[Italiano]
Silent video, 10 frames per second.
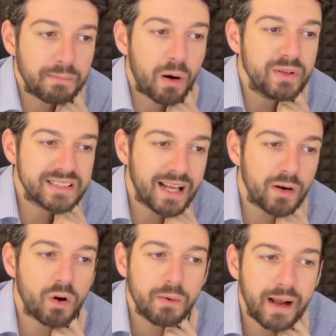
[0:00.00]
ma
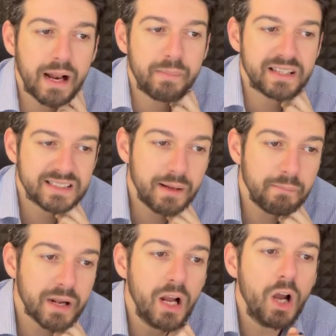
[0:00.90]
quest'anno rimane per
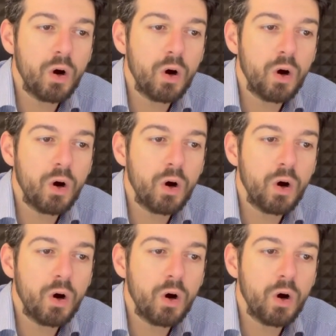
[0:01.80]
sempre